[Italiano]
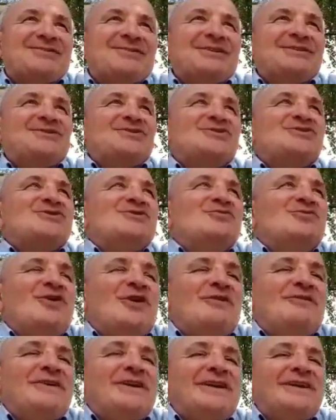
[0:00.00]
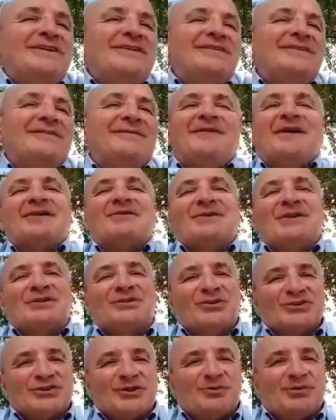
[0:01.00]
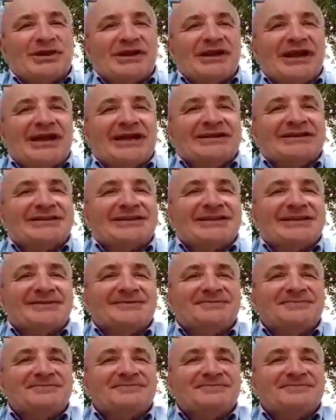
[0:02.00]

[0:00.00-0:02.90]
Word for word: quando si muove fa qualcosa per gli altri.